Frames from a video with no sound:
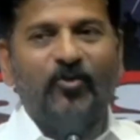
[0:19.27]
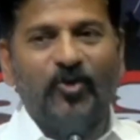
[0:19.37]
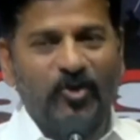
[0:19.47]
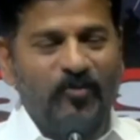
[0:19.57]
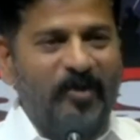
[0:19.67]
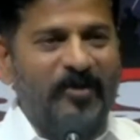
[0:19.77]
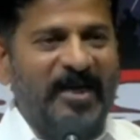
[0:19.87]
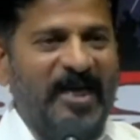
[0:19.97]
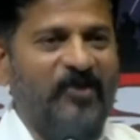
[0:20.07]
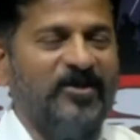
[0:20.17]
కుటుంబంలో
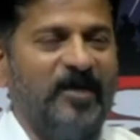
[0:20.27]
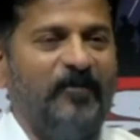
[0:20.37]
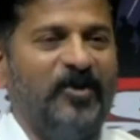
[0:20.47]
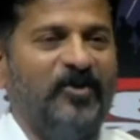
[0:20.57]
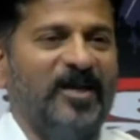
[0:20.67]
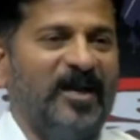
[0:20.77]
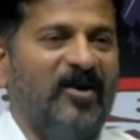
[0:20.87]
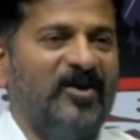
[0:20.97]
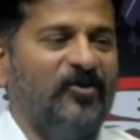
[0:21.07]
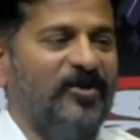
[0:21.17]
ఎక్కువ సభ్యులు ఉన్నారు
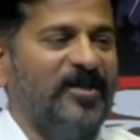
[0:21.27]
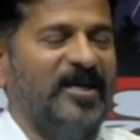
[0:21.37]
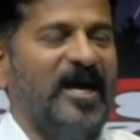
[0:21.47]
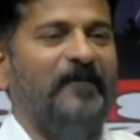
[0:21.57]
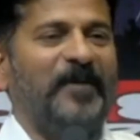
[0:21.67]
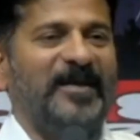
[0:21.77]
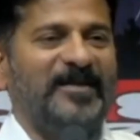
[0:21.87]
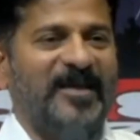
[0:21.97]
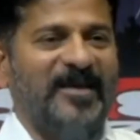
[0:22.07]
కాబట్టి కొందరు నాంపల్లి